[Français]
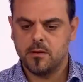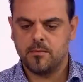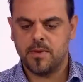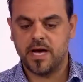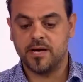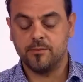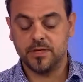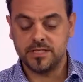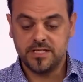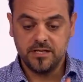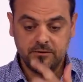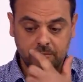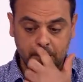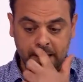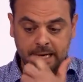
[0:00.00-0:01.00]
Bien,
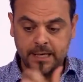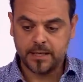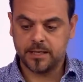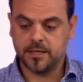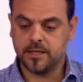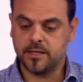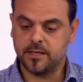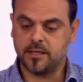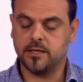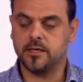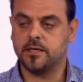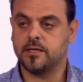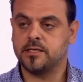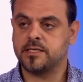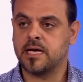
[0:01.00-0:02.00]

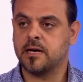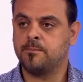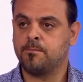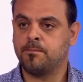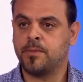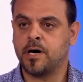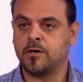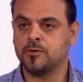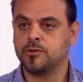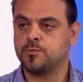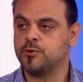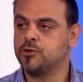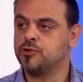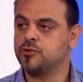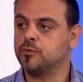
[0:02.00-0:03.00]
émotivement, ça passe
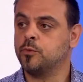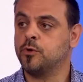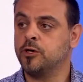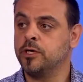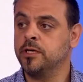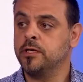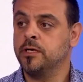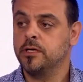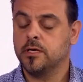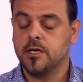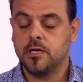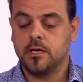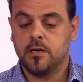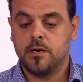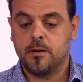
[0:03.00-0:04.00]
plus ou moins
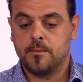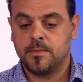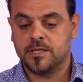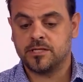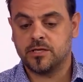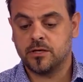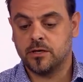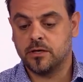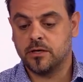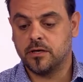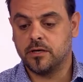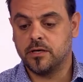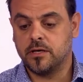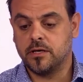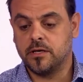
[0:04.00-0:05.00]
parce qu'il
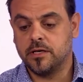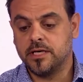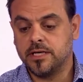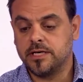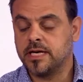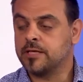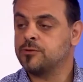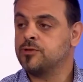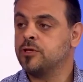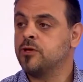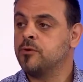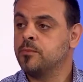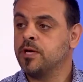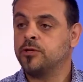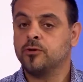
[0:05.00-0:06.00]
est accusé d'un
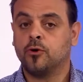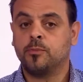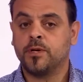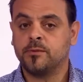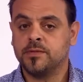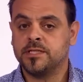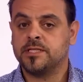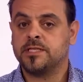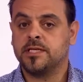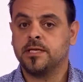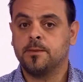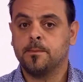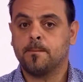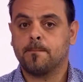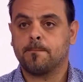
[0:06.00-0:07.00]
meurtre non prémédité.
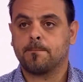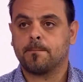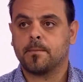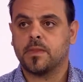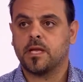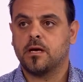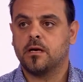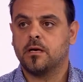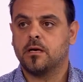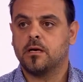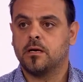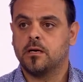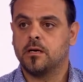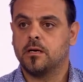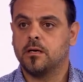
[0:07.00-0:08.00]
Mhm.
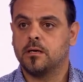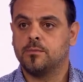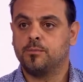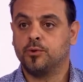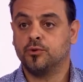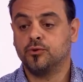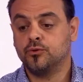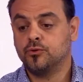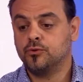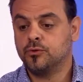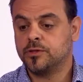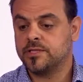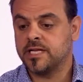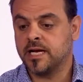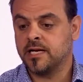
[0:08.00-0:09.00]
Euh, pour nous,
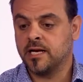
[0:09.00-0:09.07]
c'était